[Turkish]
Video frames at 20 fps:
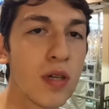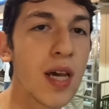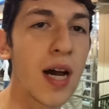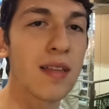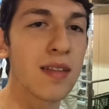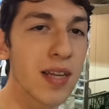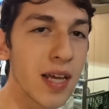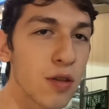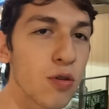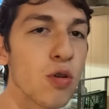
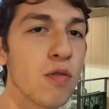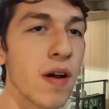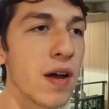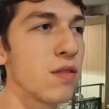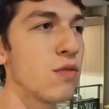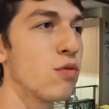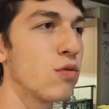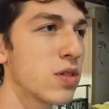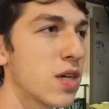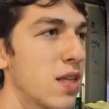dünyanın en
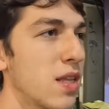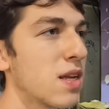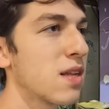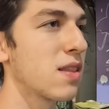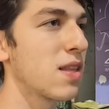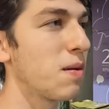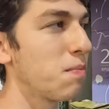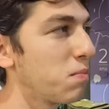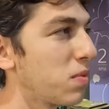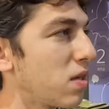güvenli
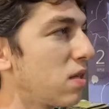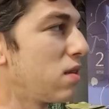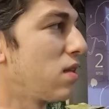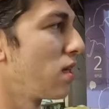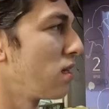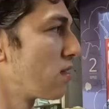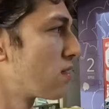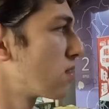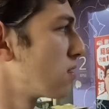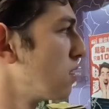ülkelerinden
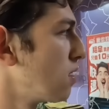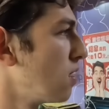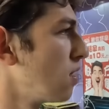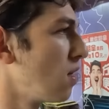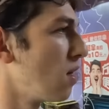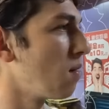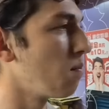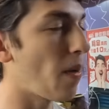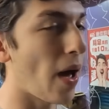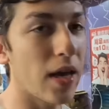birindeyiz.
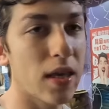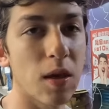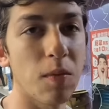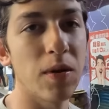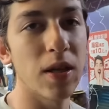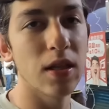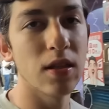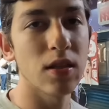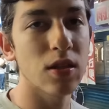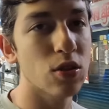Belki
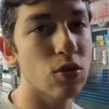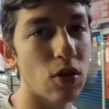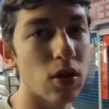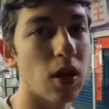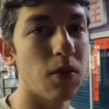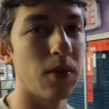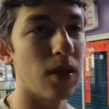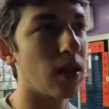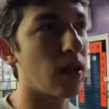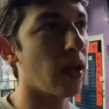birincisi
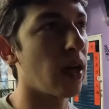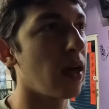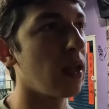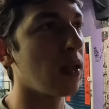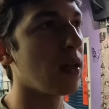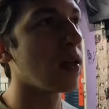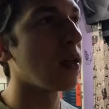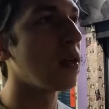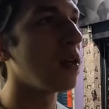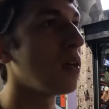olabilir
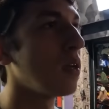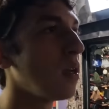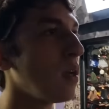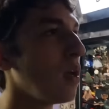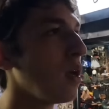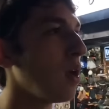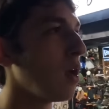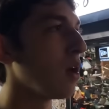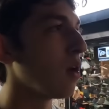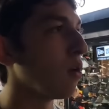yani.
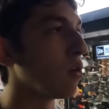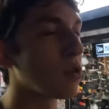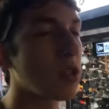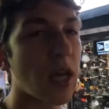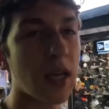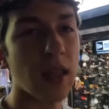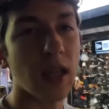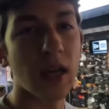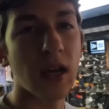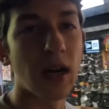
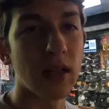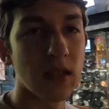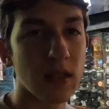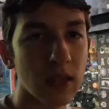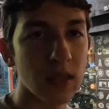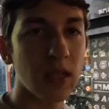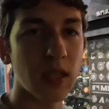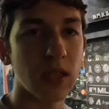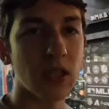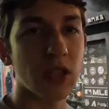Özellikle
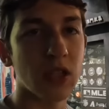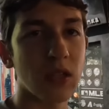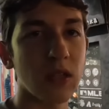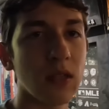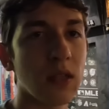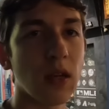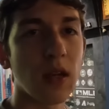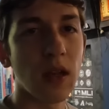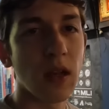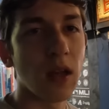kadınlar için
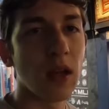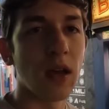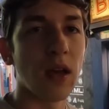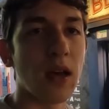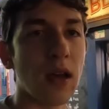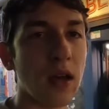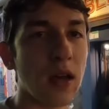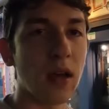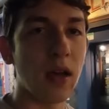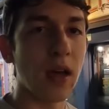
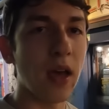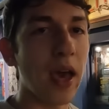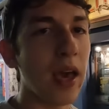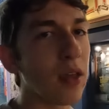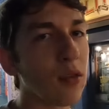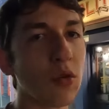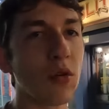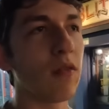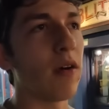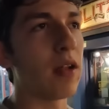e,
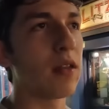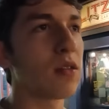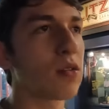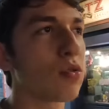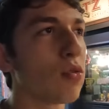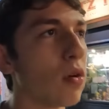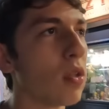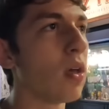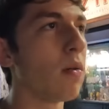en güvenlisi